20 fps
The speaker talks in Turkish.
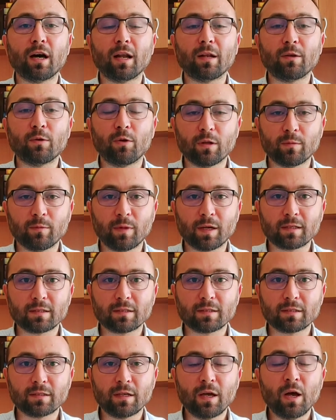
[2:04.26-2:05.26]
halli
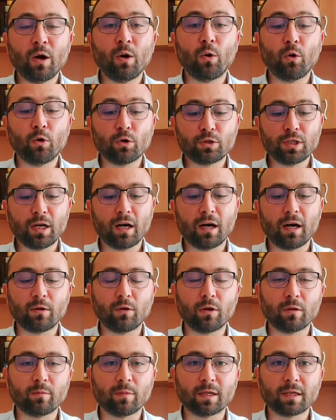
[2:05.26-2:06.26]
olmaktır. Orta halli
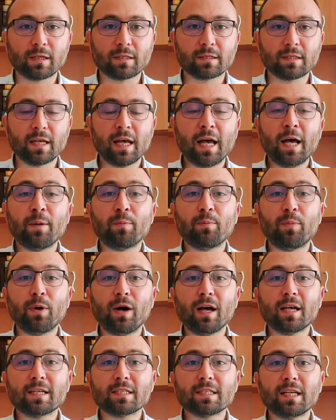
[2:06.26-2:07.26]
olmalıyız.
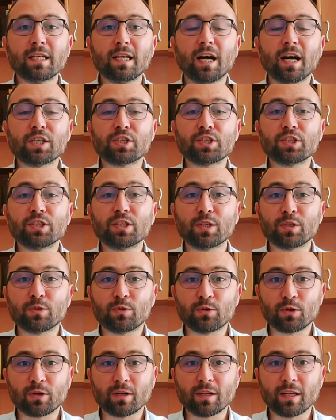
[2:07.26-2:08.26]
Bazıları aşırı
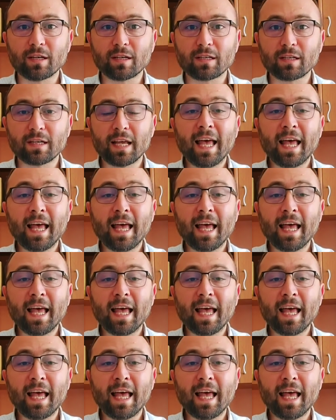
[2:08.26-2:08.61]
gidiyorlar.